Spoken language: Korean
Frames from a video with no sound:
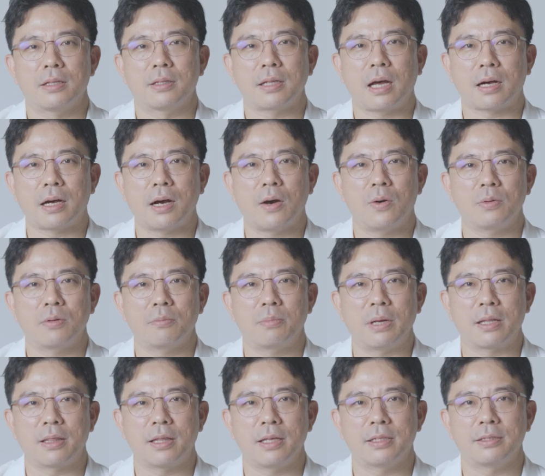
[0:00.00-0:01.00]
다가오는
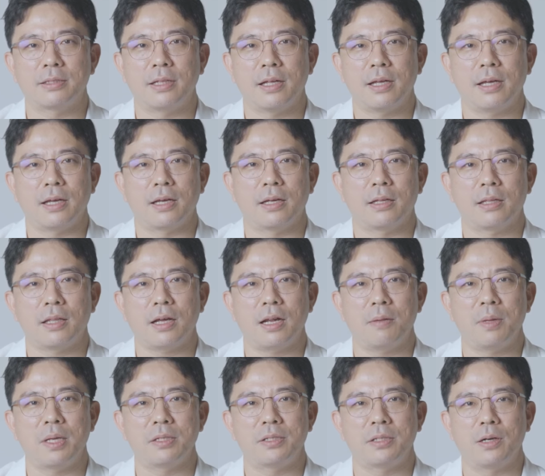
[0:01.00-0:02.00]
100세 시대
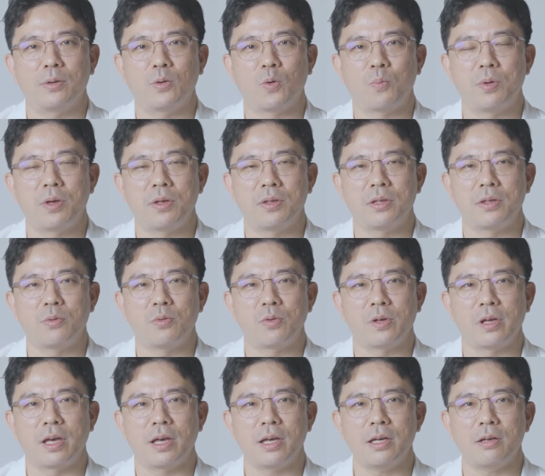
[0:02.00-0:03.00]
삶의 질을 높이기
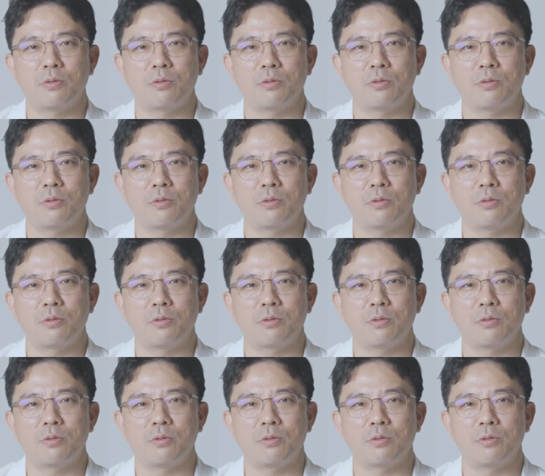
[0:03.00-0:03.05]
위해